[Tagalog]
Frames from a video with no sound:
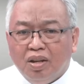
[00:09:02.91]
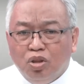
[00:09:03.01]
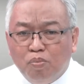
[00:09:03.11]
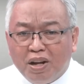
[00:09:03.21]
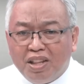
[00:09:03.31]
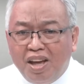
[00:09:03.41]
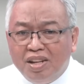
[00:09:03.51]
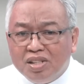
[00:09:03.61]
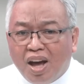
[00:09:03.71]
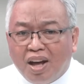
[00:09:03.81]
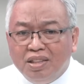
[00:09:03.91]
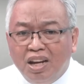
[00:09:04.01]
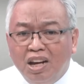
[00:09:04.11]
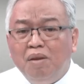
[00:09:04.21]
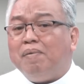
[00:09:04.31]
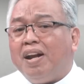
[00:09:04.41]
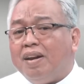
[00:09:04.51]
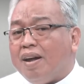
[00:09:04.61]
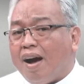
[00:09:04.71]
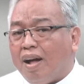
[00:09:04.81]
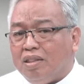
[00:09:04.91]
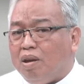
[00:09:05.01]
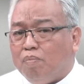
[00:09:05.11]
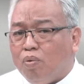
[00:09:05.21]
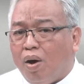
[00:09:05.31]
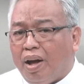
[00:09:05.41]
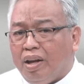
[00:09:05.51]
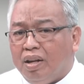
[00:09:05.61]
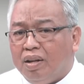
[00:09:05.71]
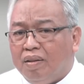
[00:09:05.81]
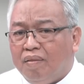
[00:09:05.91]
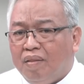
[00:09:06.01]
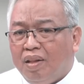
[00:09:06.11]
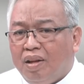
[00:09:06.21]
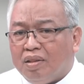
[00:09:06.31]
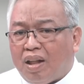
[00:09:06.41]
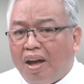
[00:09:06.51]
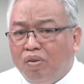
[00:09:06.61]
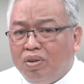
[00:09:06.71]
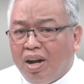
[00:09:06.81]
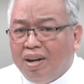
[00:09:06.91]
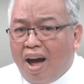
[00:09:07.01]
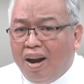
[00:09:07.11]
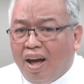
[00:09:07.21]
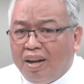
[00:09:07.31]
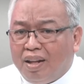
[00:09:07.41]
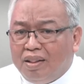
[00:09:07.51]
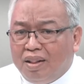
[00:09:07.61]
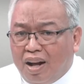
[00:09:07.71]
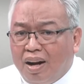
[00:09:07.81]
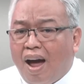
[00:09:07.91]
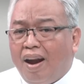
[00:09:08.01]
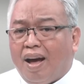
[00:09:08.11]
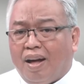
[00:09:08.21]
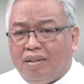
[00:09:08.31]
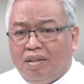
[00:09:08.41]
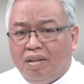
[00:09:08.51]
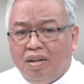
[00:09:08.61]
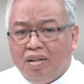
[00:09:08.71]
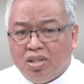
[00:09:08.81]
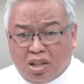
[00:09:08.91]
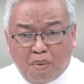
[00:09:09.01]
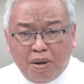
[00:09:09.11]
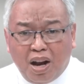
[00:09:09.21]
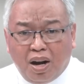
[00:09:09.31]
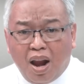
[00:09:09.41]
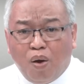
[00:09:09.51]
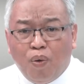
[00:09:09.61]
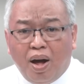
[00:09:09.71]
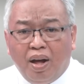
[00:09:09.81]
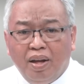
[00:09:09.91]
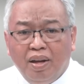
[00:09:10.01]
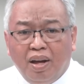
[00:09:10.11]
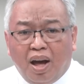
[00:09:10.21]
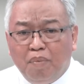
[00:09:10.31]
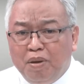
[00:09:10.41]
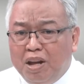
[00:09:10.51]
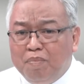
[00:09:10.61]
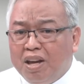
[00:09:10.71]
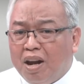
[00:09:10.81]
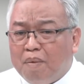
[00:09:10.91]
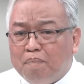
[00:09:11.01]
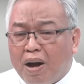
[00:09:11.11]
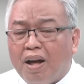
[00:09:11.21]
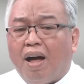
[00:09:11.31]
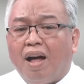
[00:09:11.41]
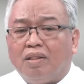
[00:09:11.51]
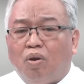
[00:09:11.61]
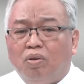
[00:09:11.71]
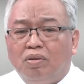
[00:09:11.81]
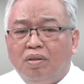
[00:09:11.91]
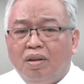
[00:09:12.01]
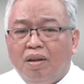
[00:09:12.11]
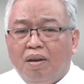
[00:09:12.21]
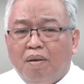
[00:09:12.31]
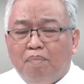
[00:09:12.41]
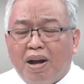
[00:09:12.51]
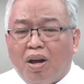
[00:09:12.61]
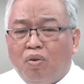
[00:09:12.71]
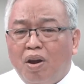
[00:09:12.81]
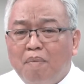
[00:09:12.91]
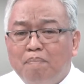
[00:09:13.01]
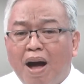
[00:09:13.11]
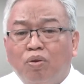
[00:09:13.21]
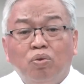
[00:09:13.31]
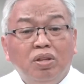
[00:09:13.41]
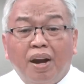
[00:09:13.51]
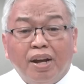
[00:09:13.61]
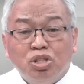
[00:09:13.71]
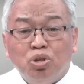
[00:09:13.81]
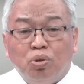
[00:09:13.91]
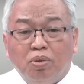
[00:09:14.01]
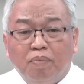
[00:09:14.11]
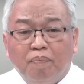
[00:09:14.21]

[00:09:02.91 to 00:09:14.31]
dumating sa kadiliman ng ating buhay. Tayong naglalakad, naglalakad sa tabi ng lawa ay binibigyan ng pagkakataon magkaroon ng bagong direksyon.